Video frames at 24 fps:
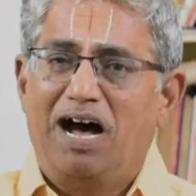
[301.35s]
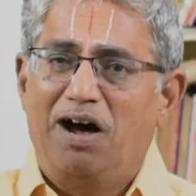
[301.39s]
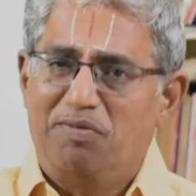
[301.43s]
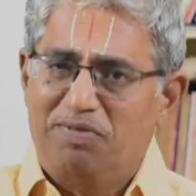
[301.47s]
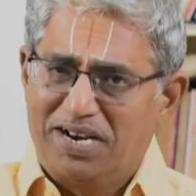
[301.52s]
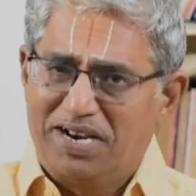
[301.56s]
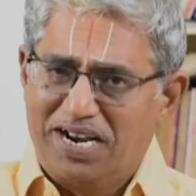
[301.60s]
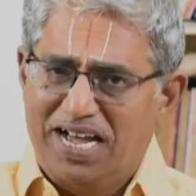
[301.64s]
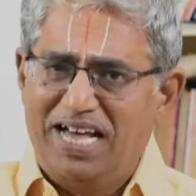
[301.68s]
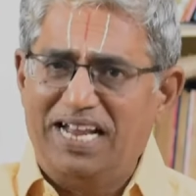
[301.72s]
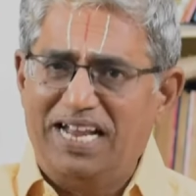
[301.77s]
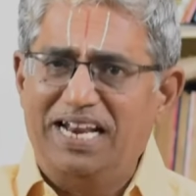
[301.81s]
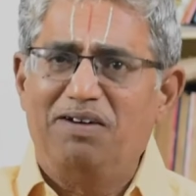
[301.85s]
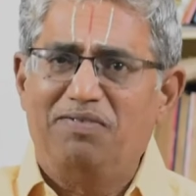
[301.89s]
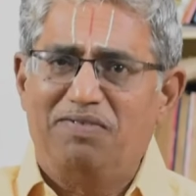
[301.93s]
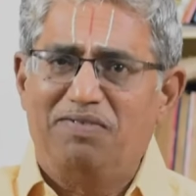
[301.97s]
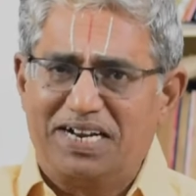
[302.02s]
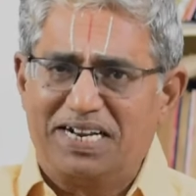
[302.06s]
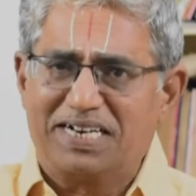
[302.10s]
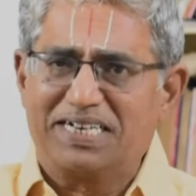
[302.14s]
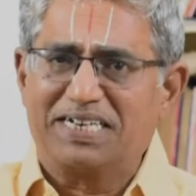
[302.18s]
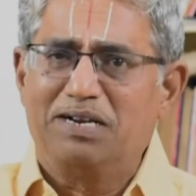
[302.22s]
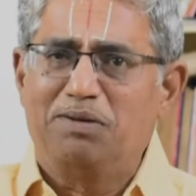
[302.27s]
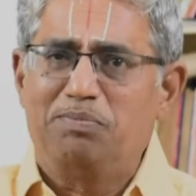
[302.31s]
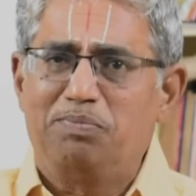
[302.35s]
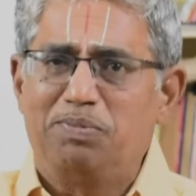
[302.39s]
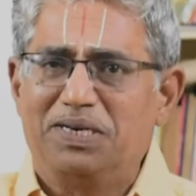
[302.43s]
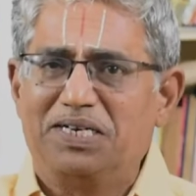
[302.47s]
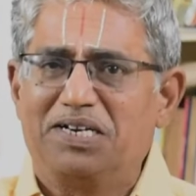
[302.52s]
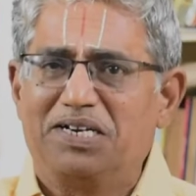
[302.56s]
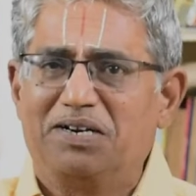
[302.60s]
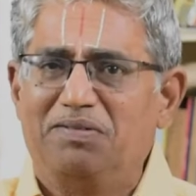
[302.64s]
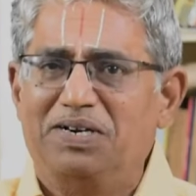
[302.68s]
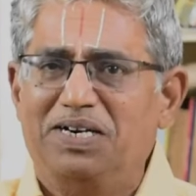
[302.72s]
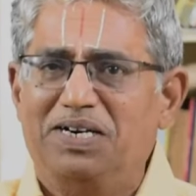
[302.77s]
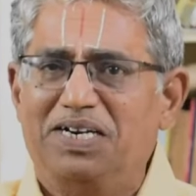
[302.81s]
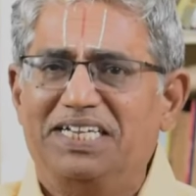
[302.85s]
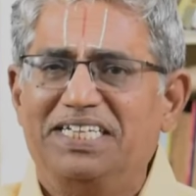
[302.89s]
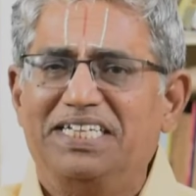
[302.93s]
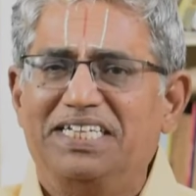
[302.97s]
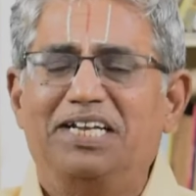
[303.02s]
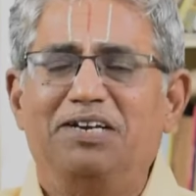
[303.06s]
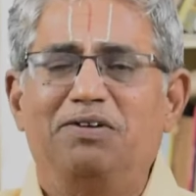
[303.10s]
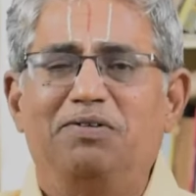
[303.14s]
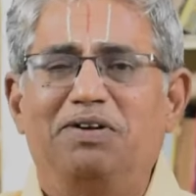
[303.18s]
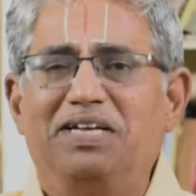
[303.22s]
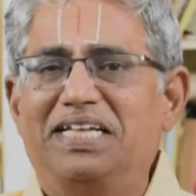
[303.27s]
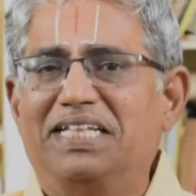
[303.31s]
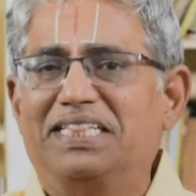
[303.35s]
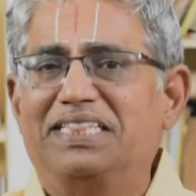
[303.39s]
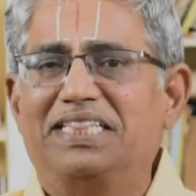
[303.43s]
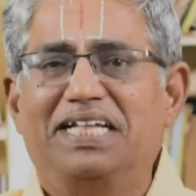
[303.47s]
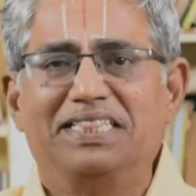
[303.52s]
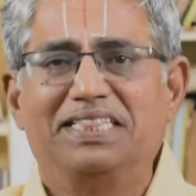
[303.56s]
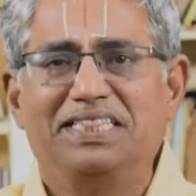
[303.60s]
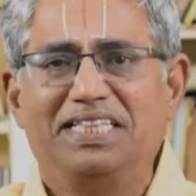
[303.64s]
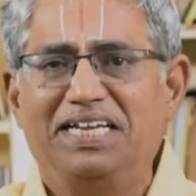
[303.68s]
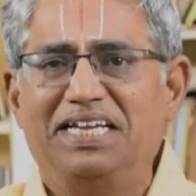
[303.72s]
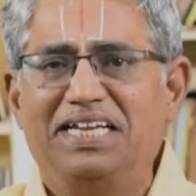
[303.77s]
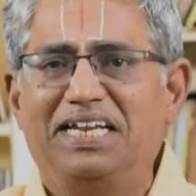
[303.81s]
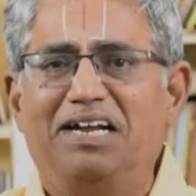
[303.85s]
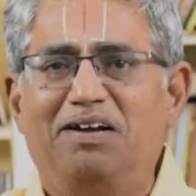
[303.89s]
அவராலே வளர்க்கப்பட்டவள் என்னுடைய தந்தை